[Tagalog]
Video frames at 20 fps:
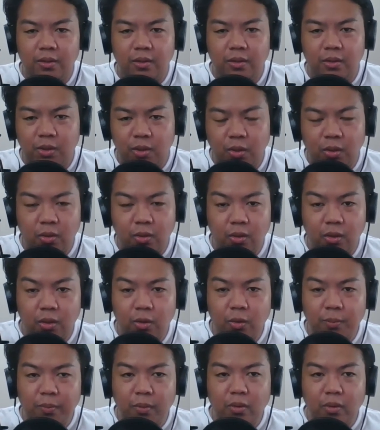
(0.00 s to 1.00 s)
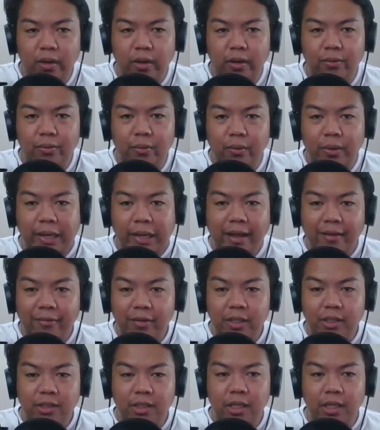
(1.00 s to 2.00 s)
So ito pong
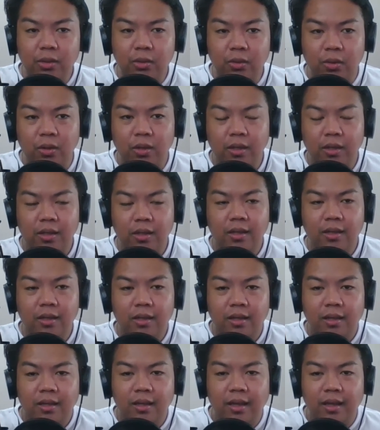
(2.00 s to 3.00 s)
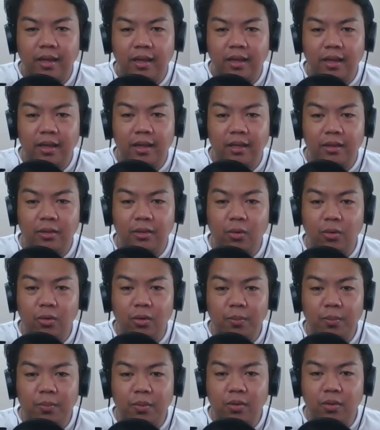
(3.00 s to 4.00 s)
infographics na ito ay
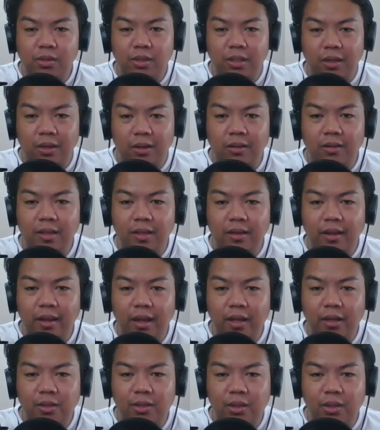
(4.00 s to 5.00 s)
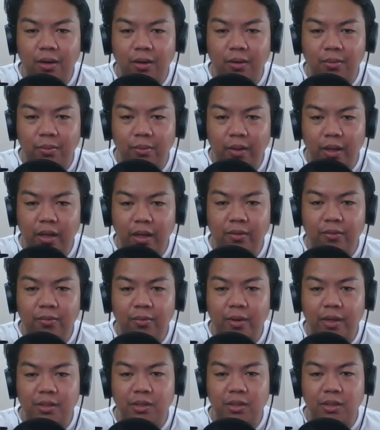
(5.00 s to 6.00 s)
tungkol po sa golden age of
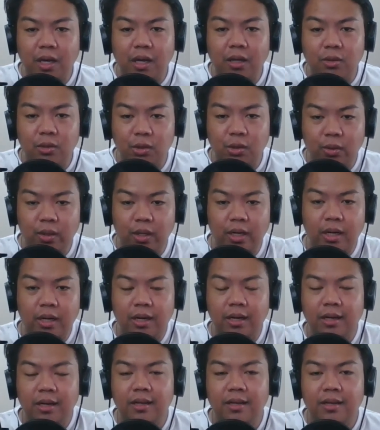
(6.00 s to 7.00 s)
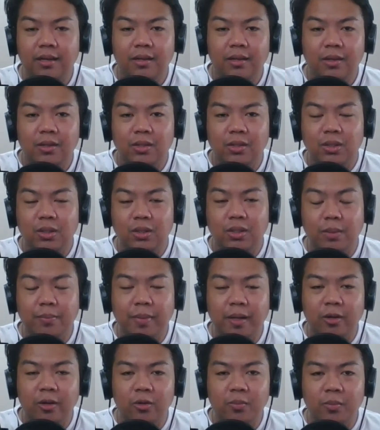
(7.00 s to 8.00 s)
infrastructure. So sa
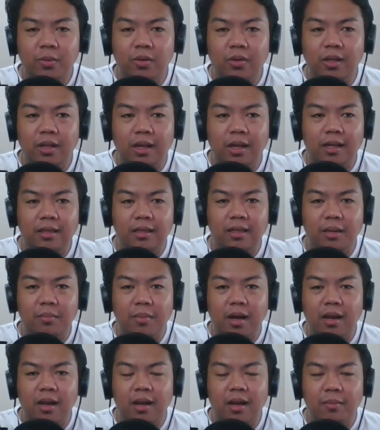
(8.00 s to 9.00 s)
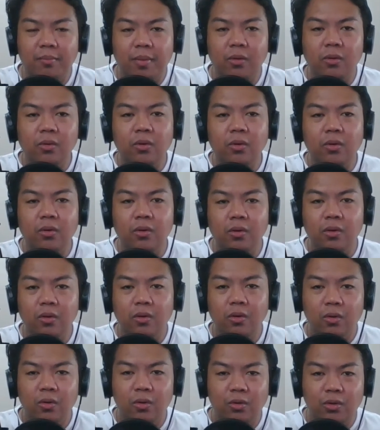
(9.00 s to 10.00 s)
panahon po ng ating mahal na Pangulo,
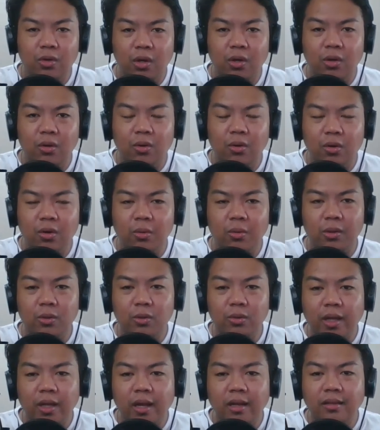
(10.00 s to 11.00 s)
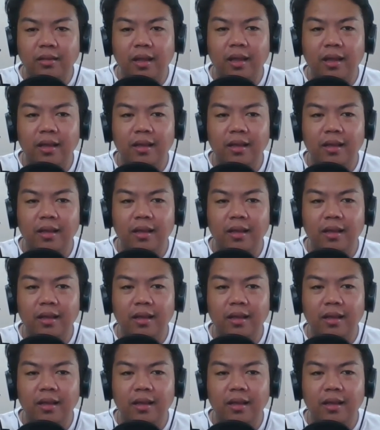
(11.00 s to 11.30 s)
Rodrigo Roa Duterte,